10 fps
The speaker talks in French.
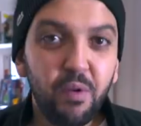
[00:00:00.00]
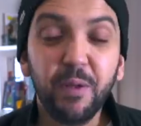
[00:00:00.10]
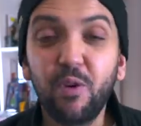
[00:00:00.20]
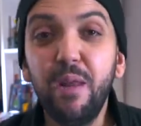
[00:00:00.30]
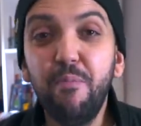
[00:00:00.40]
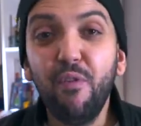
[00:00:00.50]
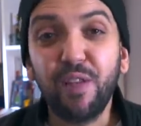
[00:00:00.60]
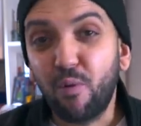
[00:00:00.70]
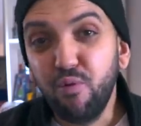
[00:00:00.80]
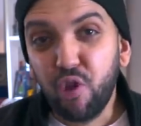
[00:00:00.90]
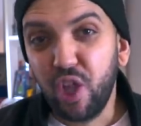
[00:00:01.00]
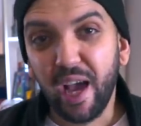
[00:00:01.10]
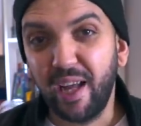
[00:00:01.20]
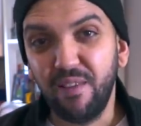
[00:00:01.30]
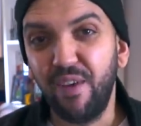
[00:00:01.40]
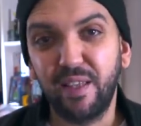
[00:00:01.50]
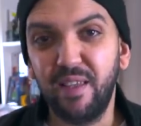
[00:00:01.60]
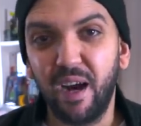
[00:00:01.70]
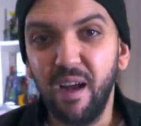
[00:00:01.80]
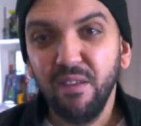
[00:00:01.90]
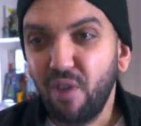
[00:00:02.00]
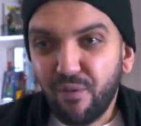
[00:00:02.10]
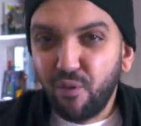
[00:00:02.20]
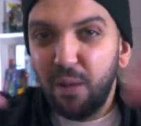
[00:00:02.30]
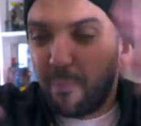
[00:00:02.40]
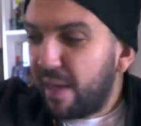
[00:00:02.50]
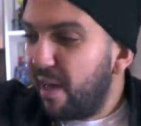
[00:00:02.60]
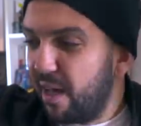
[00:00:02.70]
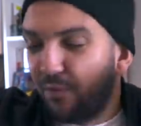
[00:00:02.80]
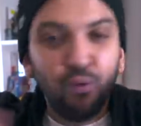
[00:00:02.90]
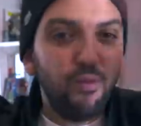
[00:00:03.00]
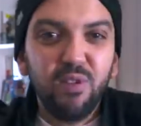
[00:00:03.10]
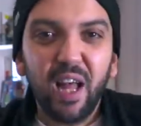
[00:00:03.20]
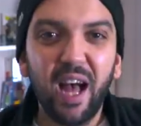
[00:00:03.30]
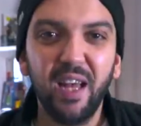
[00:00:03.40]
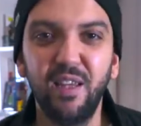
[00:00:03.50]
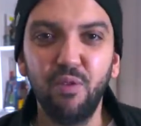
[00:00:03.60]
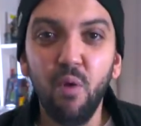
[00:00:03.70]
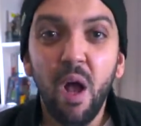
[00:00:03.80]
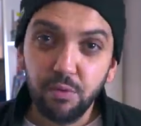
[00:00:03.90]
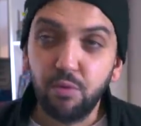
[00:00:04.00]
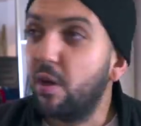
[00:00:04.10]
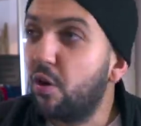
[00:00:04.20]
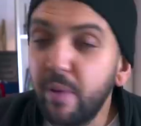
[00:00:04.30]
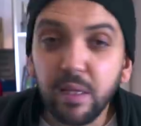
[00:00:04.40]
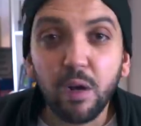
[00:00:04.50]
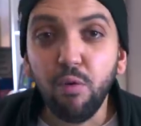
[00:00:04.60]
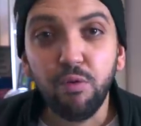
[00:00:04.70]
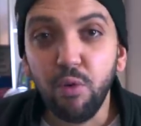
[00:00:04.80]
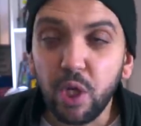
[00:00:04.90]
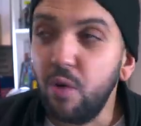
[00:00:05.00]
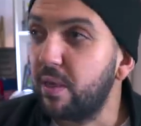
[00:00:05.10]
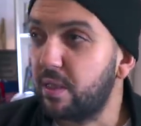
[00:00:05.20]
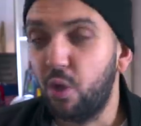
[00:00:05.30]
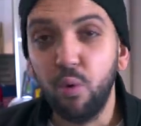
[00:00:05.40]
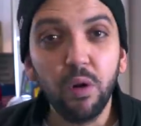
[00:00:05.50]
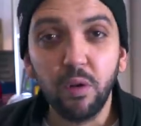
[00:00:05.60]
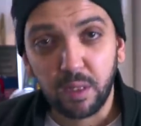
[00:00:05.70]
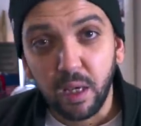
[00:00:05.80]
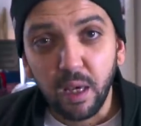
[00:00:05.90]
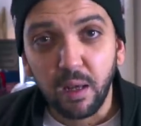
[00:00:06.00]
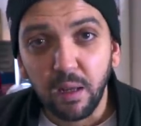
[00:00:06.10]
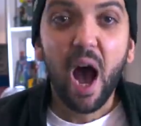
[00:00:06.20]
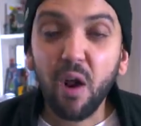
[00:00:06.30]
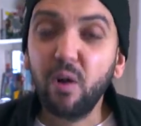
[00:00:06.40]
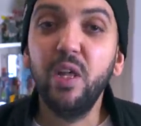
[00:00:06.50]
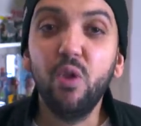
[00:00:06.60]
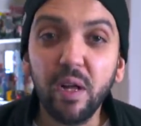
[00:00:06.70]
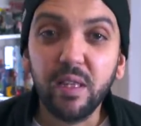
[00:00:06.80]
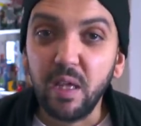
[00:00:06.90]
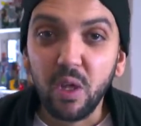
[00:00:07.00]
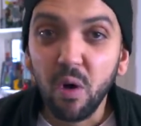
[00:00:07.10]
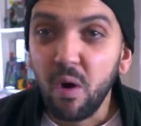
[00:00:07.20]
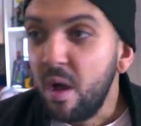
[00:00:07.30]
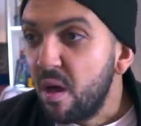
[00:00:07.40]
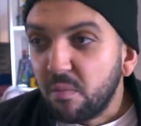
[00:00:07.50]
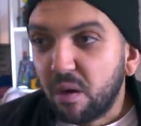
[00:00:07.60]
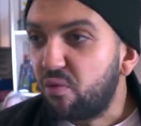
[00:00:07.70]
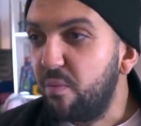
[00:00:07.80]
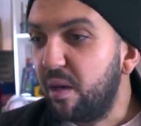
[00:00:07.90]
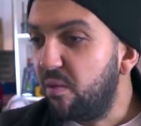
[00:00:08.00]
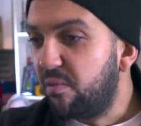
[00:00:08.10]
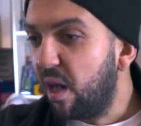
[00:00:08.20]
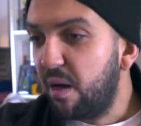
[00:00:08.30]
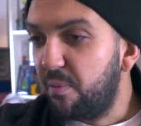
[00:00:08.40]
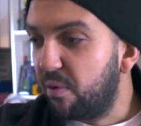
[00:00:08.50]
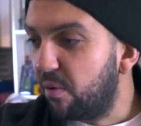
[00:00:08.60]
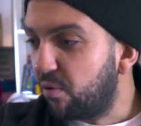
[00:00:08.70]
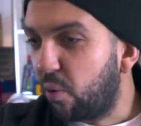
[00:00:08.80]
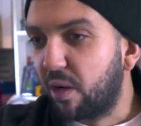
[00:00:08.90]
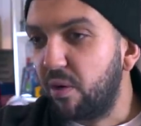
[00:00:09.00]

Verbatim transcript: Oui, parce que les beaufs, ça coûte cher à divertir. Tiens, il faut des paillettes, faut du strass et tout. Tu sais combien ça coûte une chinoise qui jongle en string Alors que les gens intelligents, bah, tu mets une table, euh, trois